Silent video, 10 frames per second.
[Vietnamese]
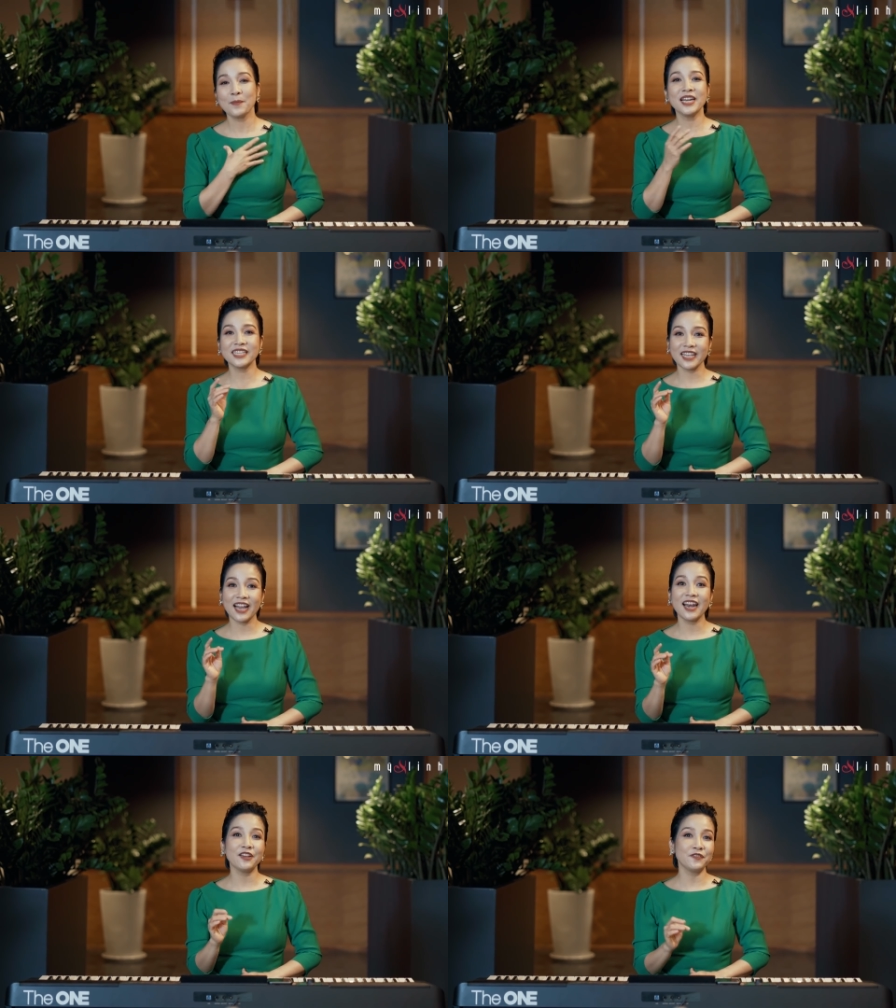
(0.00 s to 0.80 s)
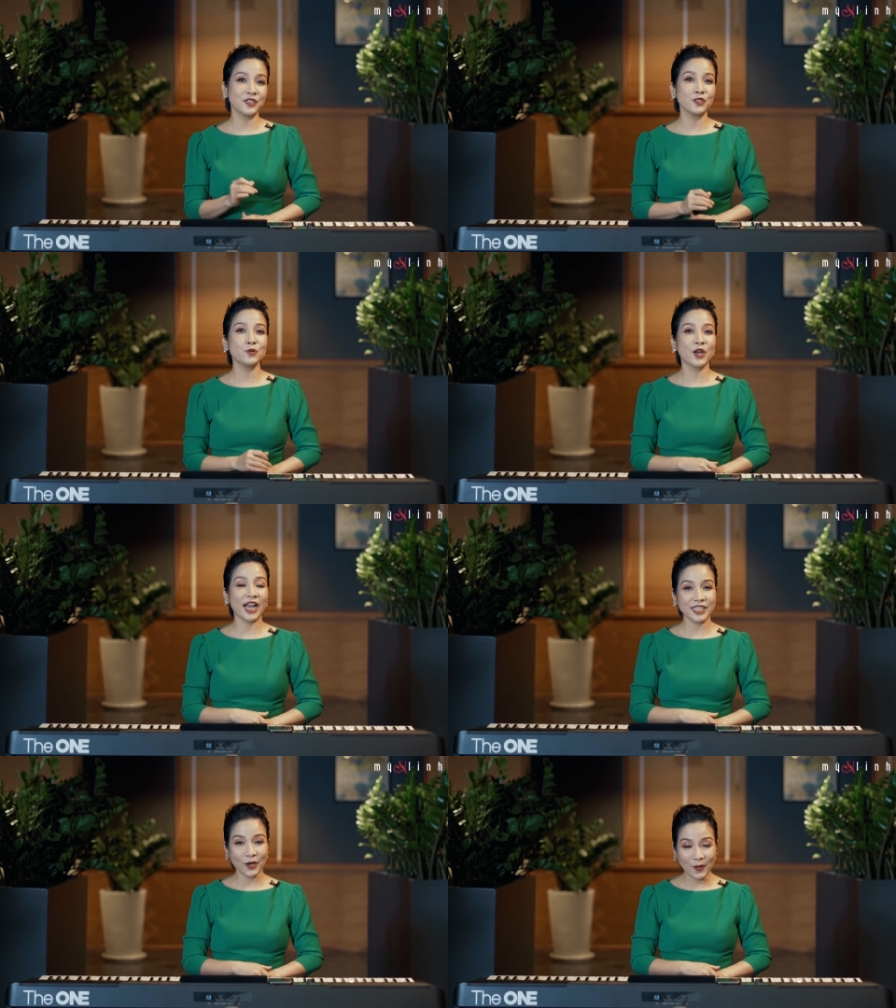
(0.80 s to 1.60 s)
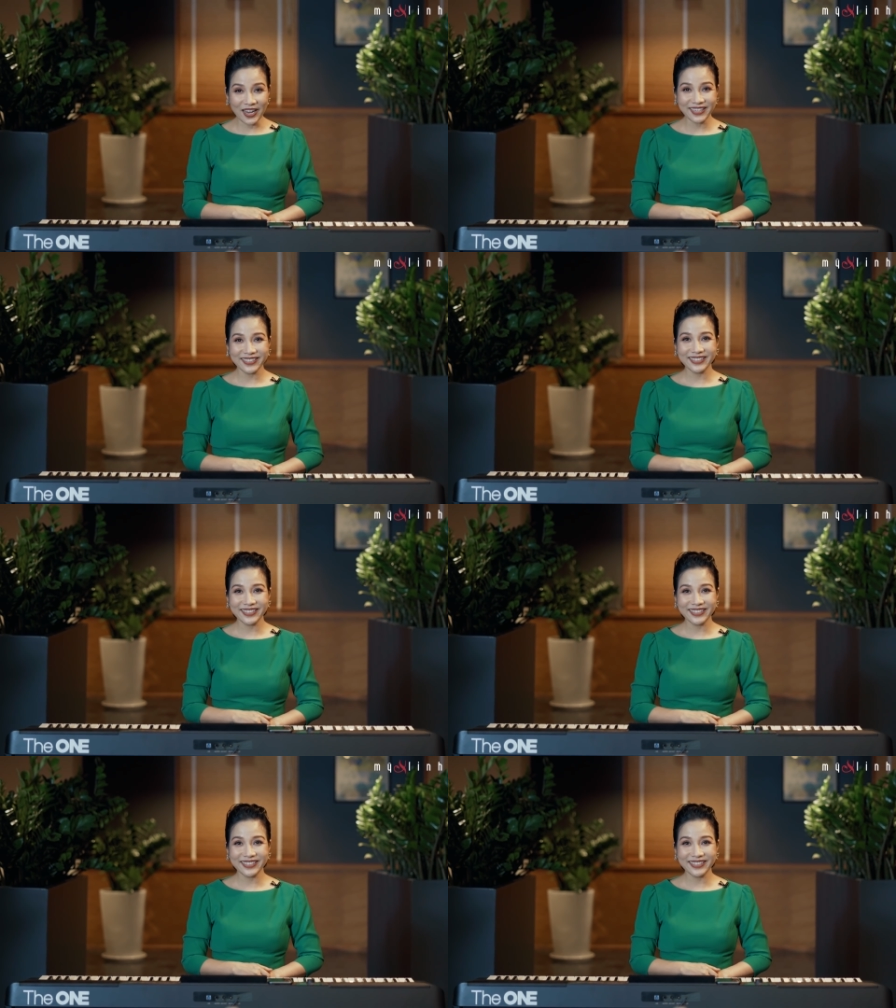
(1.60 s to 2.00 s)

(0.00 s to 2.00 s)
Mỹ Linh sẽ lấy ví dụ ngay sau đây.